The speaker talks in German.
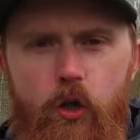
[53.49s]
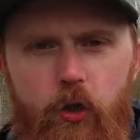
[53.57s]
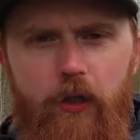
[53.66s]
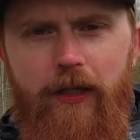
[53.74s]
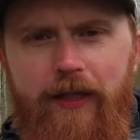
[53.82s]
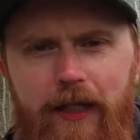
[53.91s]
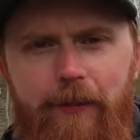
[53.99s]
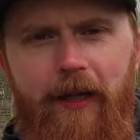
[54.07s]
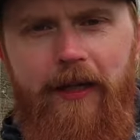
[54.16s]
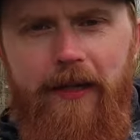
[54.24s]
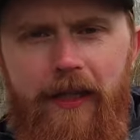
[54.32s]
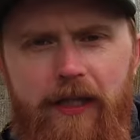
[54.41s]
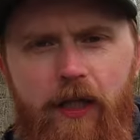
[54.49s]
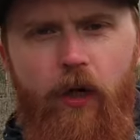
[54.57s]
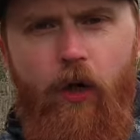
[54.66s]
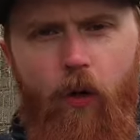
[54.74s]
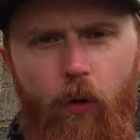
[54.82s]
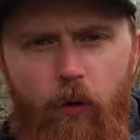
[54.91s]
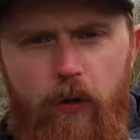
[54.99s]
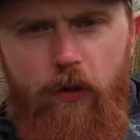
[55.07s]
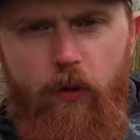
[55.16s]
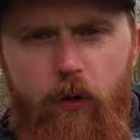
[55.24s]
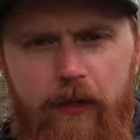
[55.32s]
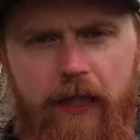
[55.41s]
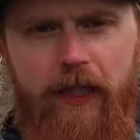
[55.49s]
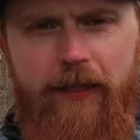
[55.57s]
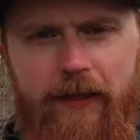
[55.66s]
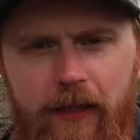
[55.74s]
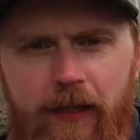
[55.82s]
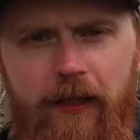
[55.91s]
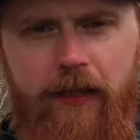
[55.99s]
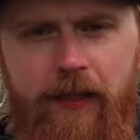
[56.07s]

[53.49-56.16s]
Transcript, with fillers: schön, dass ihr dabei seid und los geht's.